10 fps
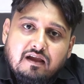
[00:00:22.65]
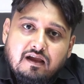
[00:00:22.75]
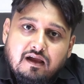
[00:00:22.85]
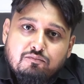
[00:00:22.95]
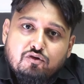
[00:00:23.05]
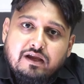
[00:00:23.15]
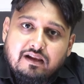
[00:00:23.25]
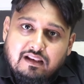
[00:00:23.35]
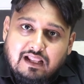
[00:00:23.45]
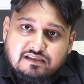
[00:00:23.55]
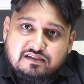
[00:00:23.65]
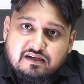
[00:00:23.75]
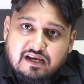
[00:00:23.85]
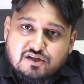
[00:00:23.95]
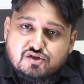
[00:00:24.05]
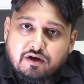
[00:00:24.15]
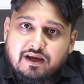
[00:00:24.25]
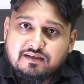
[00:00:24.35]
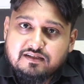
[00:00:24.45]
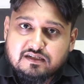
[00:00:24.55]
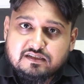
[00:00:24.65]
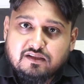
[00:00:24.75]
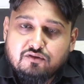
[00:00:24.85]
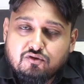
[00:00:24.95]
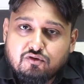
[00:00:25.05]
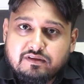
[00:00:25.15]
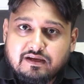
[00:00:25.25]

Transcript: লাল লালচে র্যাশ হয় যেটা সাধারণত রোদ